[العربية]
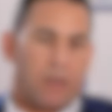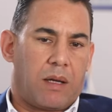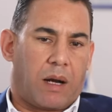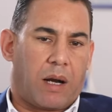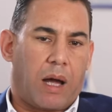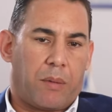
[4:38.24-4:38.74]

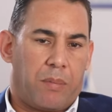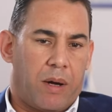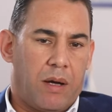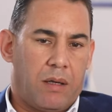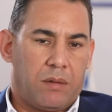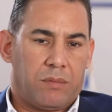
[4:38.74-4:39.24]

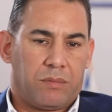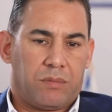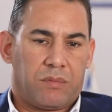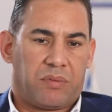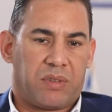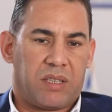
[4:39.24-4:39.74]
الرغبة
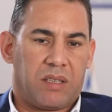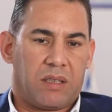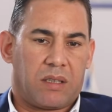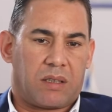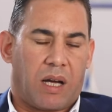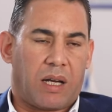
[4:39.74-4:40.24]

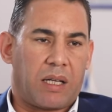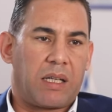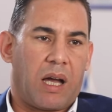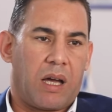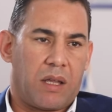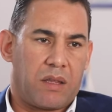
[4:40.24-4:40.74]
في
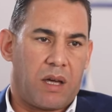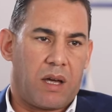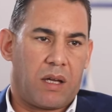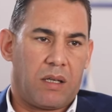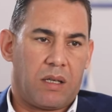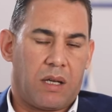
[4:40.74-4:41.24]
تنقيح
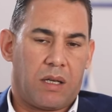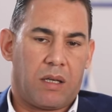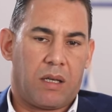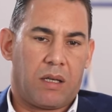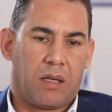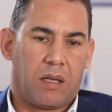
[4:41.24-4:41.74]
هذا
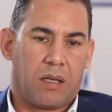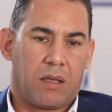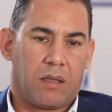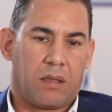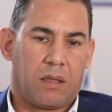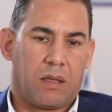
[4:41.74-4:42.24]

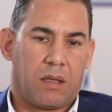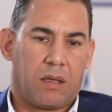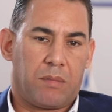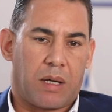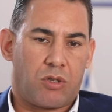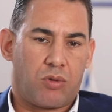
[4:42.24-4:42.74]

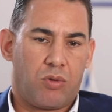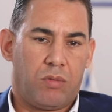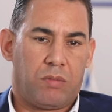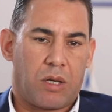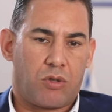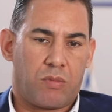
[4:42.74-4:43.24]

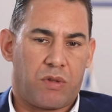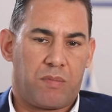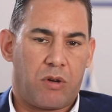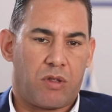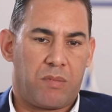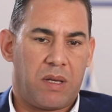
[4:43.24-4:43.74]
المرسوم مرسوم
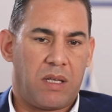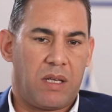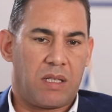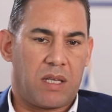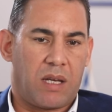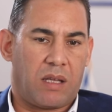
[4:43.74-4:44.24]
88
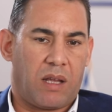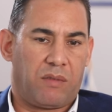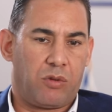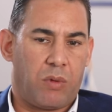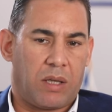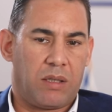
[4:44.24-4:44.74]
لسنة
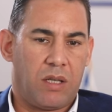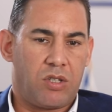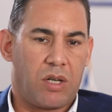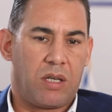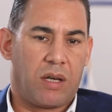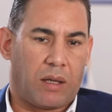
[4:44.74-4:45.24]

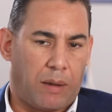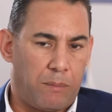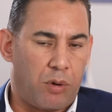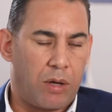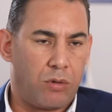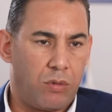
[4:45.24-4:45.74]
2011 اللي
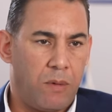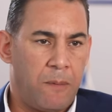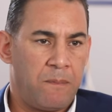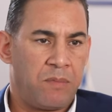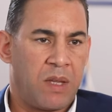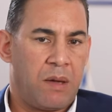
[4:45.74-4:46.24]
نعتبره أنه
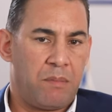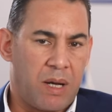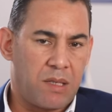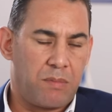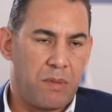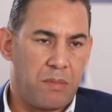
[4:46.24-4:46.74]

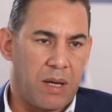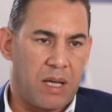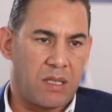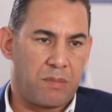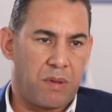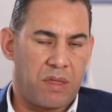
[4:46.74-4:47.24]
مكسب من
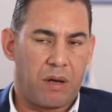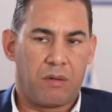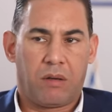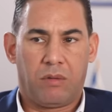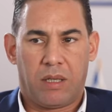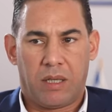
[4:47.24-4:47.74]
مكاسب
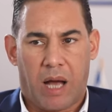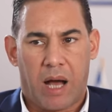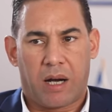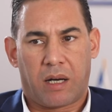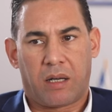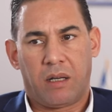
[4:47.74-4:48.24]
الثورة واللي
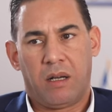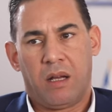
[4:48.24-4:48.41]
حرر